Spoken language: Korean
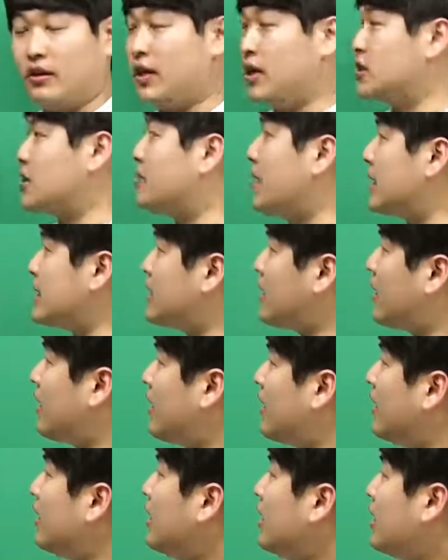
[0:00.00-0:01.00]
그래서
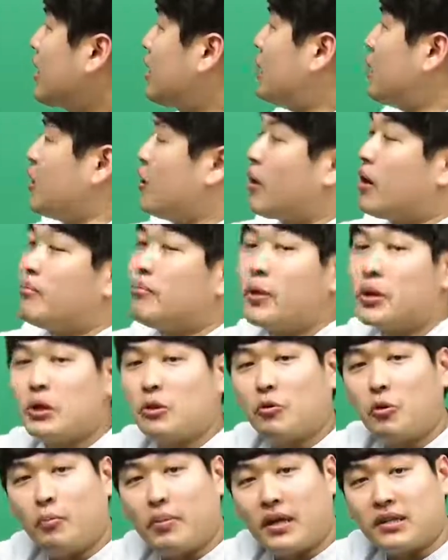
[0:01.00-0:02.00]
만약에 뭐 11번을
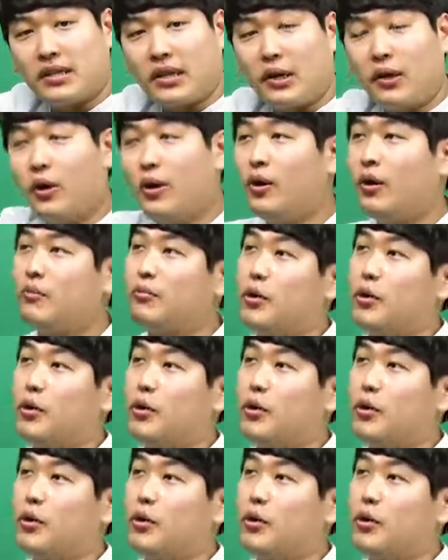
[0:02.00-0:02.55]
곱하세요,